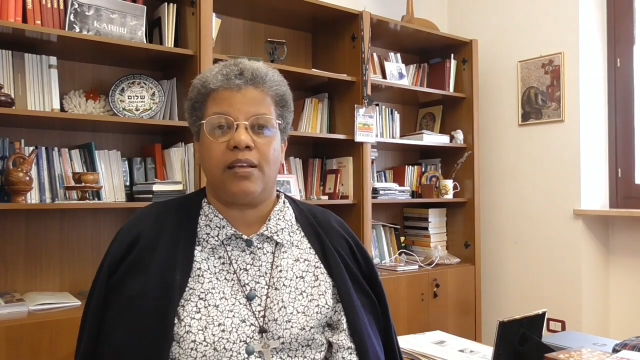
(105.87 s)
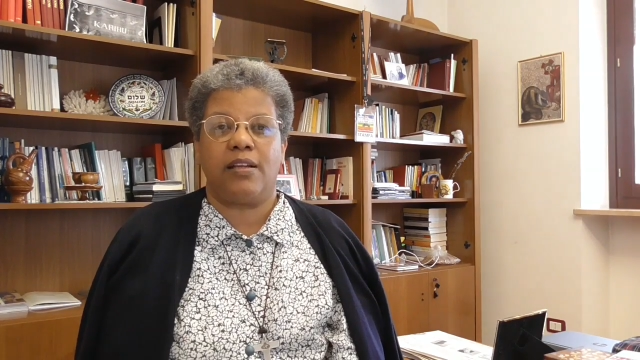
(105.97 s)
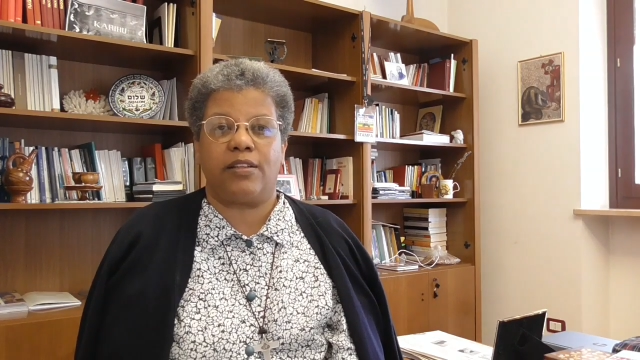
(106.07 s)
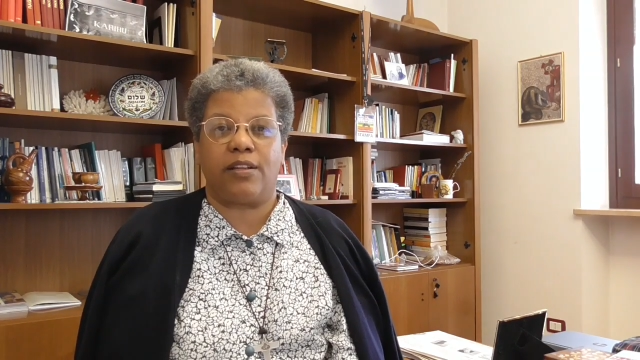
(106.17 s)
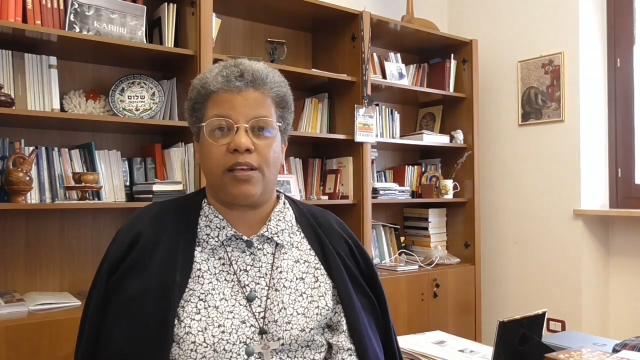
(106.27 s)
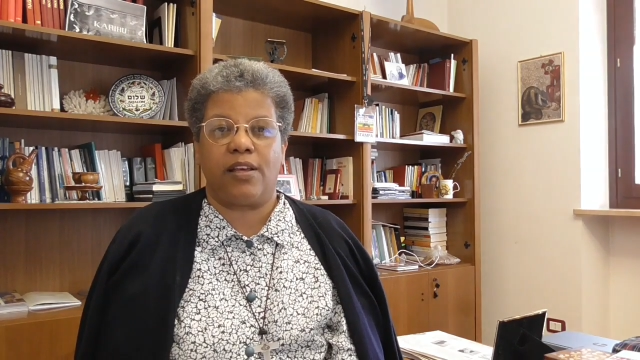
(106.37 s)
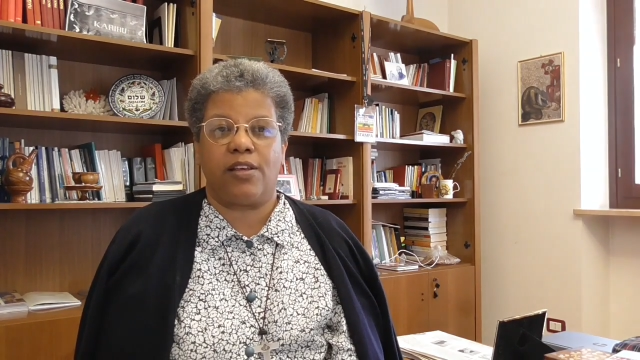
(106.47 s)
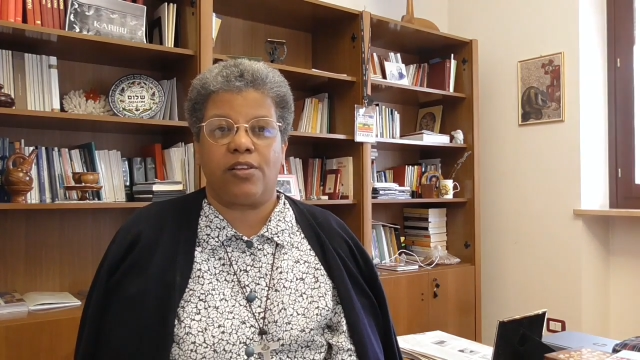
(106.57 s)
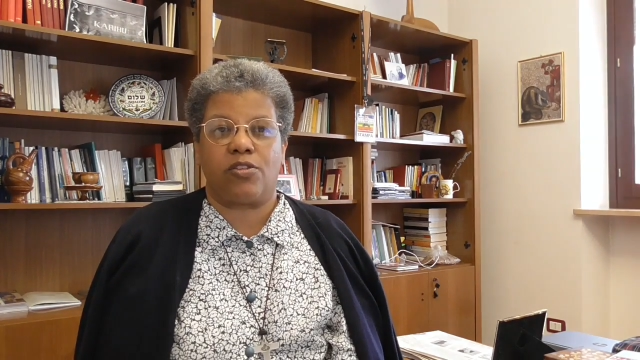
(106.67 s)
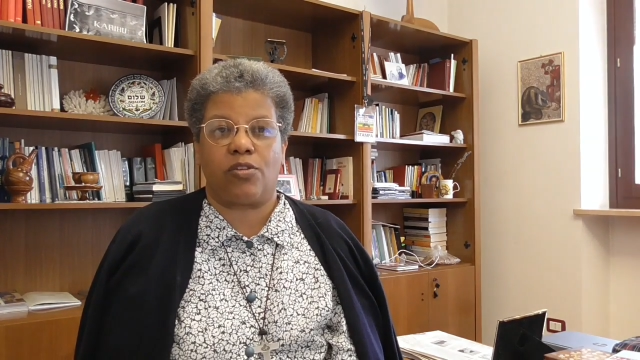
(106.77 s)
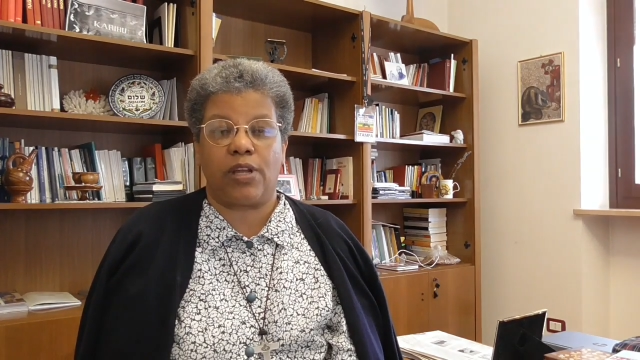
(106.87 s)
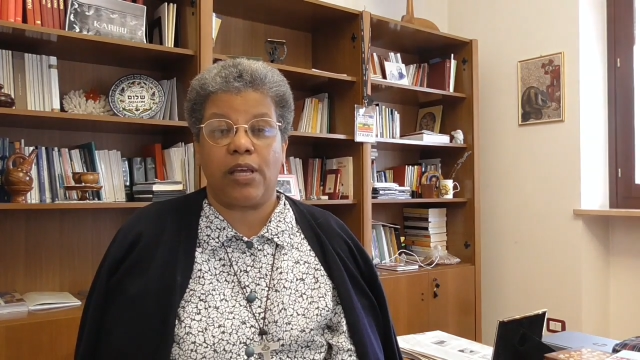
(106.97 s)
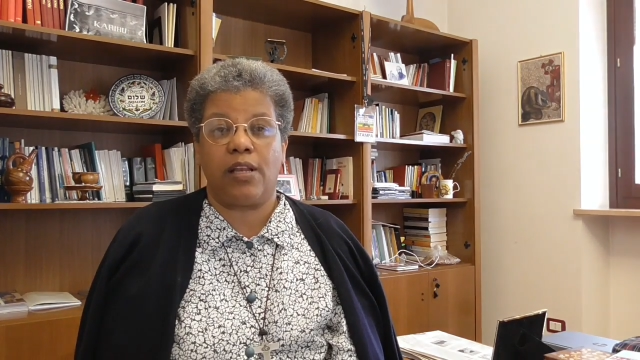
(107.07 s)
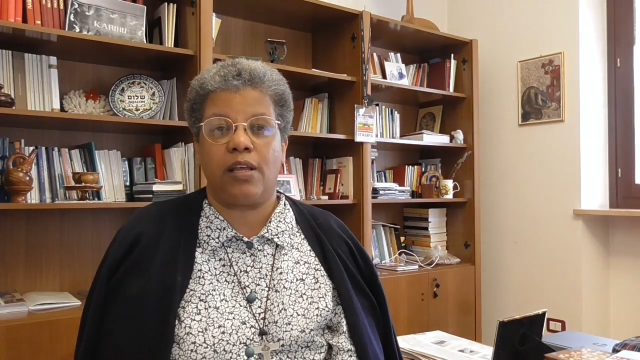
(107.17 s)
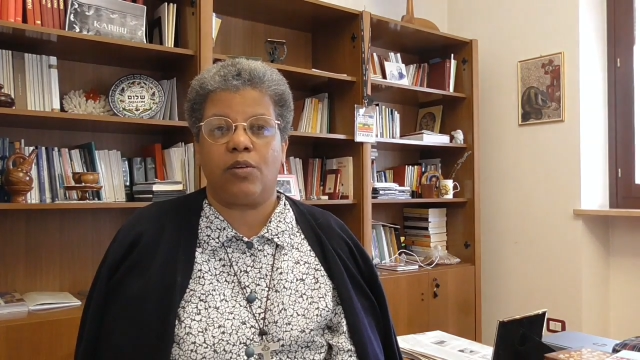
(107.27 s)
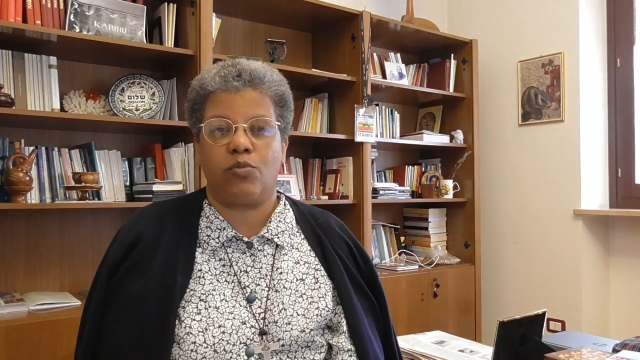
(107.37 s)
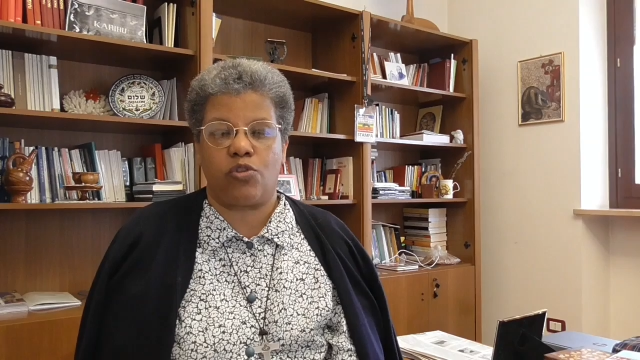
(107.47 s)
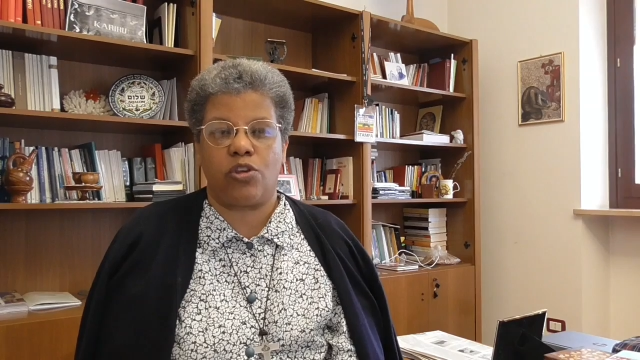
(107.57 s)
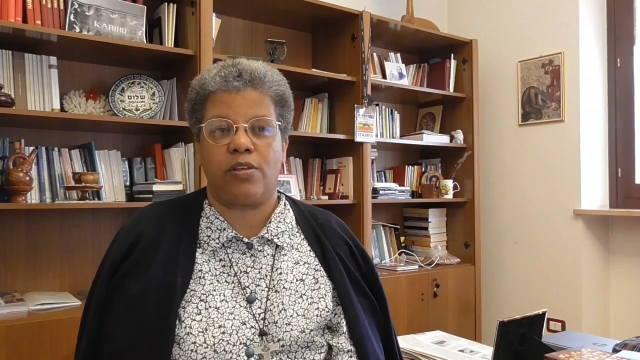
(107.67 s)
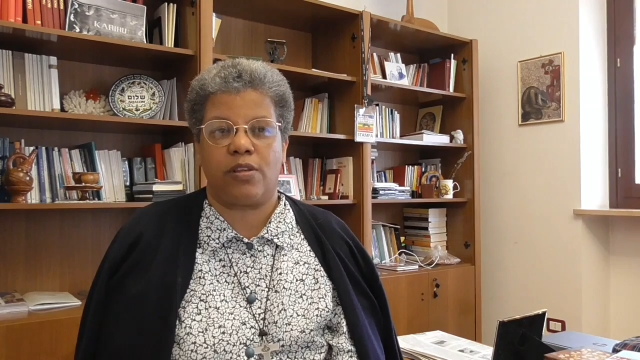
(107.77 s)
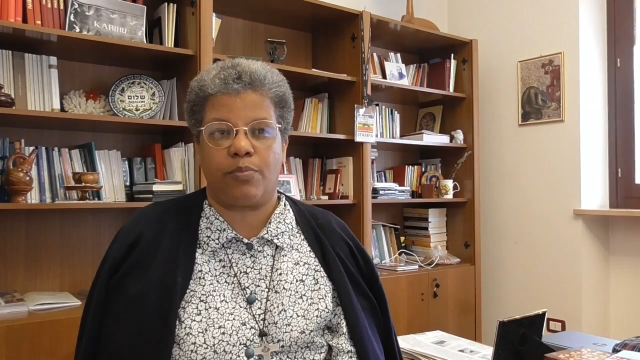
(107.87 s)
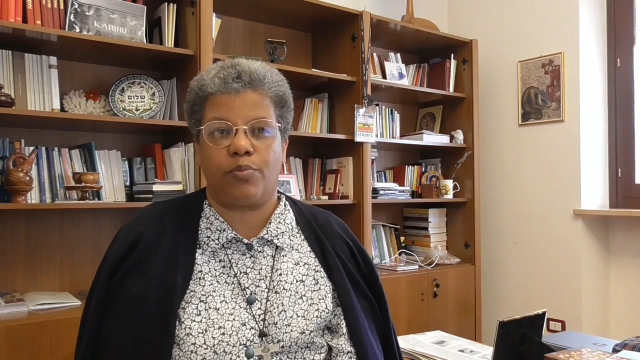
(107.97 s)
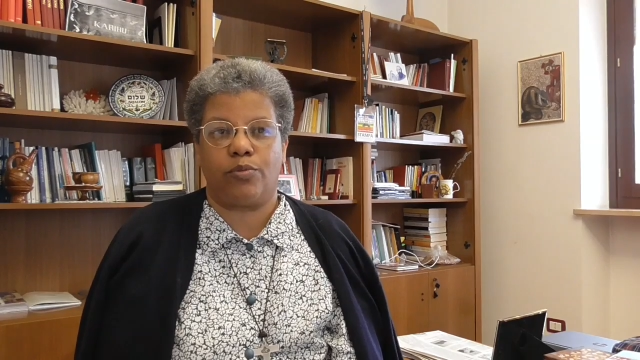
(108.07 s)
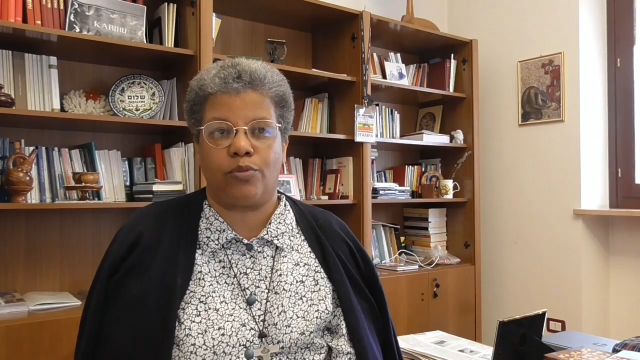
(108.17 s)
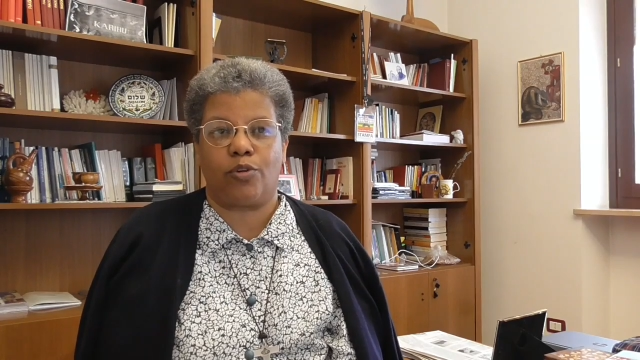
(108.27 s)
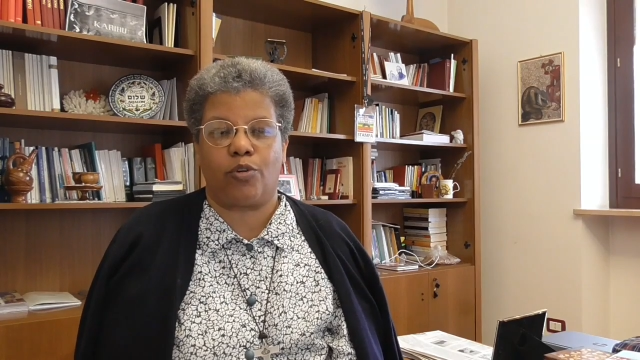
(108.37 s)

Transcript: le tre sorelle uccise appunto